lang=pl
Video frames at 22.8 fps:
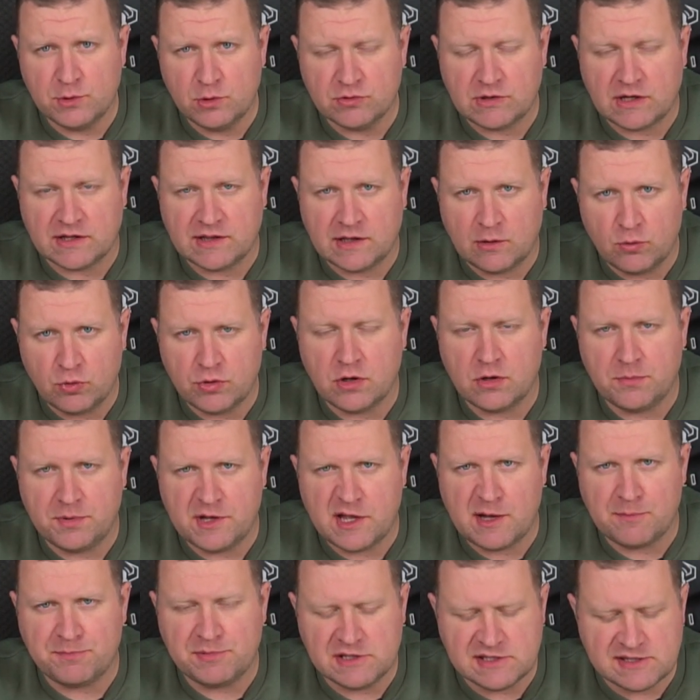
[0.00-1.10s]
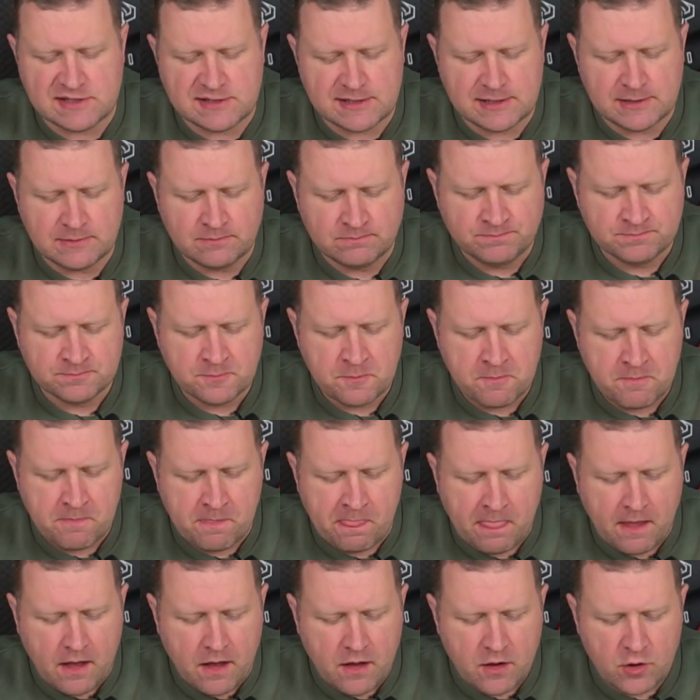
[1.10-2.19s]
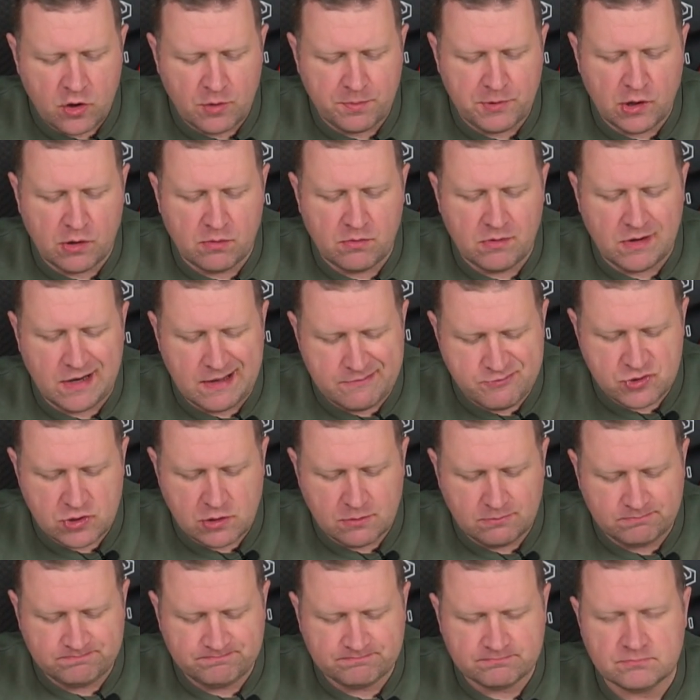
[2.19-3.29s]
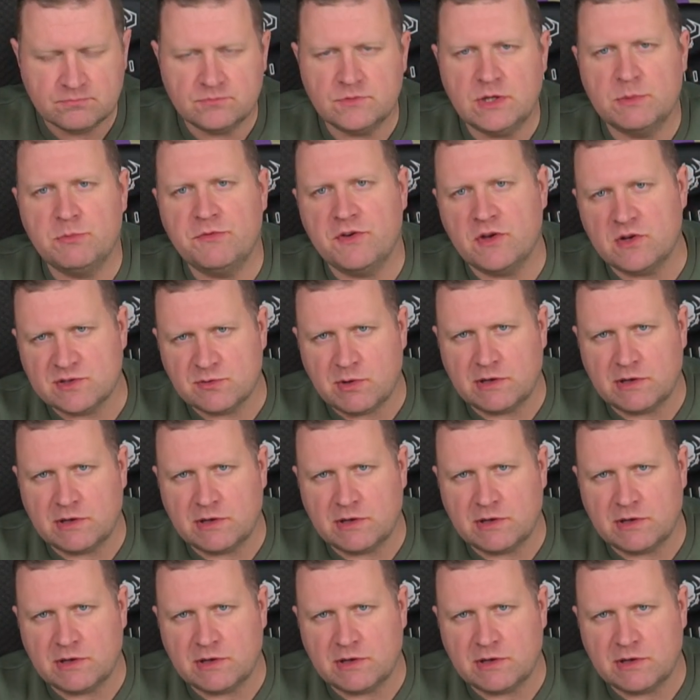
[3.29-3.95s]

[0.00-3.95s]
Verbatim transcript: minutach nauki robienia pizzy robi ją lepszą. Nie mówię o